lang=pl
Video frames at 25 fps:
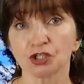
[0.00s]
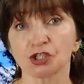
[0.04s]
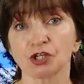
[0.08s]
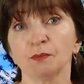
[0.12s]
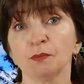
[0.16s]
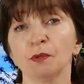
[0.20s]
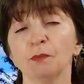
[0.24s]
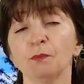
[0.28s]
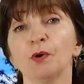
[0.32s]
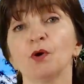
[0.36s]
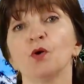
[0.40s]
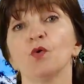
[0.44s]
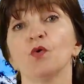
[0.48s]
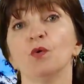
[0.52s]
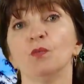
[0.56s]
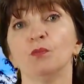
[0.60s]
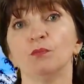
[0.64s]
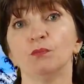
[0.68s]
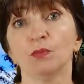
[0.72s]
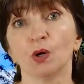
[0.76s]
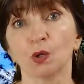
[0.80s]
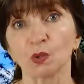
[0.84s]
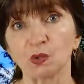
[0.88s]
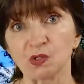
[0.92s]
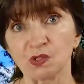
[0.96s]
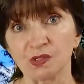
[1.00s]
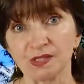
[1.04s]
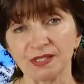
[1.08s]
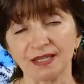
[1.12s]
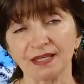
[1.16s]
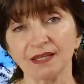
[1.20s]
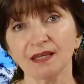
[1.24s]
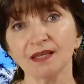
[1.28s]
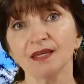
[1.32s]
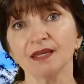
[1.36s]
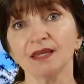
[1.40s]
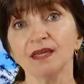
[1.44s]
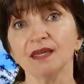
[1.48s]
żeby był
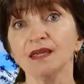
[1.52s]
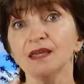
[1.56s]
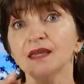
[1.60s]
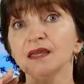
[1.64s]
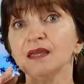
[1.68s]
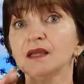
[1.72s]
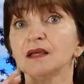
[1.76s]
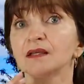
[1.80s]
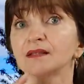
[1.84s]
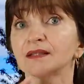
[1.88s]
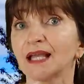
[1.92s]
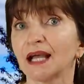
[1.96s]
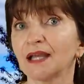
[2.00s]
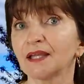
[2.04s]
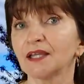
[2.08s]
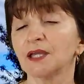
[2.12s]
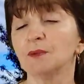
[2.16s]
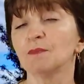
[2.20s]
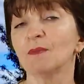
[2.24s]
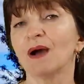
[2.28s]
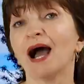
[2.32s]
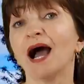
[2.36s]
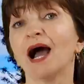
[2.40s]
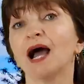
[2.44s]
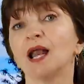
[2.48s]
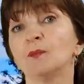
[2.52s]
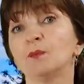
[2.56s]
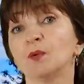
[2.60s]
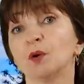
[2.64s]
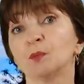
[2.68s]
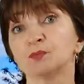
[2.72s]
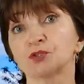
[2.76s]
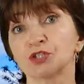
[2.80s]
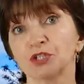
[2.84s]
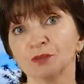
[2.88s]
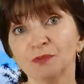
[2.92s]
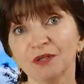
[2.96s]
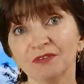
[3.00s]
mocny i takim
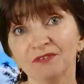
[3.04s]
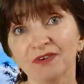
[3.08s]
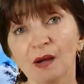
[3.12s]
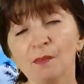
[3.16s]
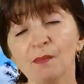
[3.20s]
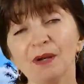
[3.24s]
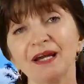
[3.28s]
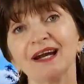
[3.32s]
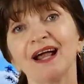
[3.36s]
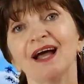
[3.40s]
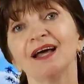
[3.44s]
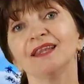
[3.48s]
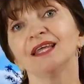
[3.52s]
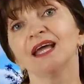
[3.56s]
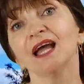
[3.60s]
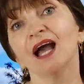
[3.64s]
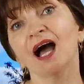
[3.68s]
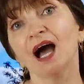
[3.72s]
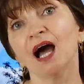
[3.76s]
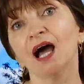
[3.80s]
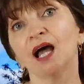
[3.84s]
albo przemywamy rany,